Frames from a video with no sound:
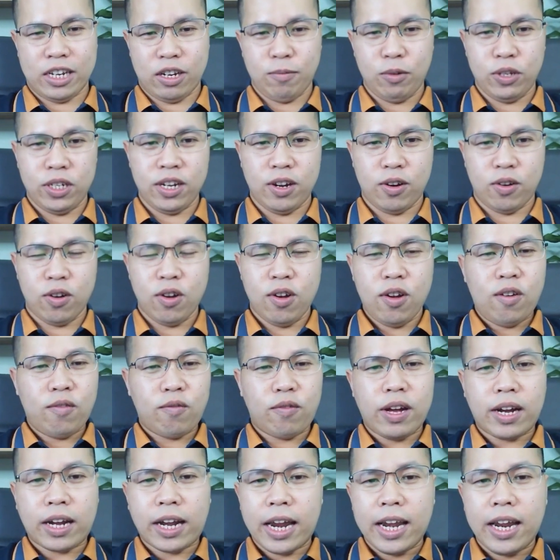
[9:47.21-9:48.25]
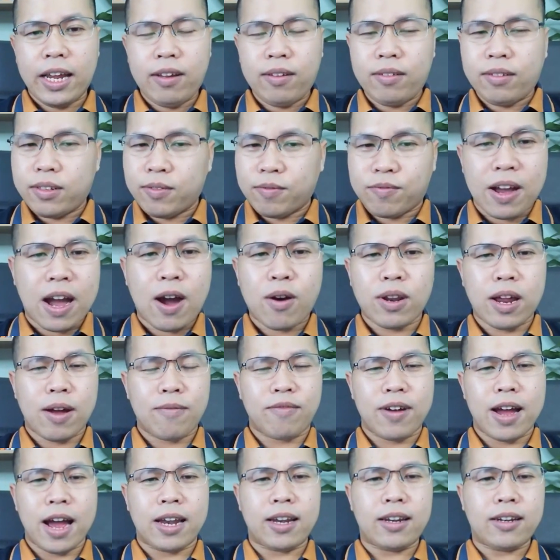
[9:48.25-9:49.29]
1 triệu, và cái đấy vào
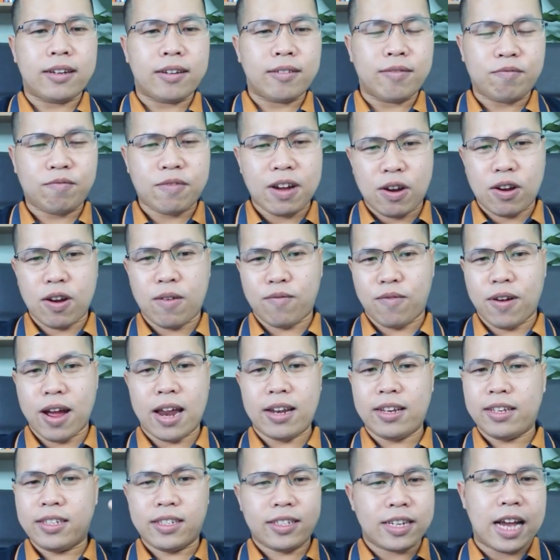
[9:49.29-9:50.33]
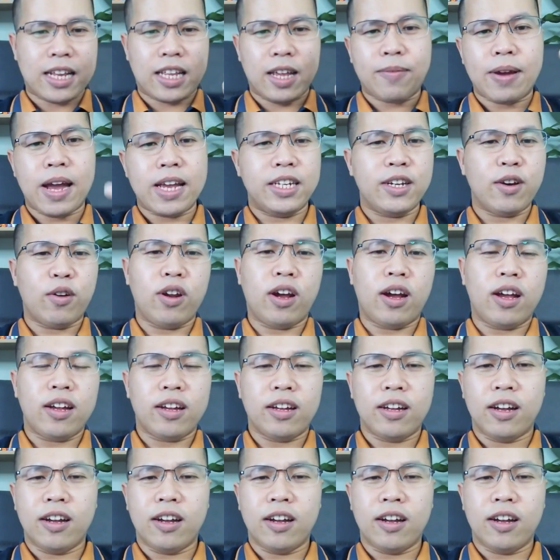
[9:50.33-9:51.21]
đàm phán giả thêm 2 triệu nữa.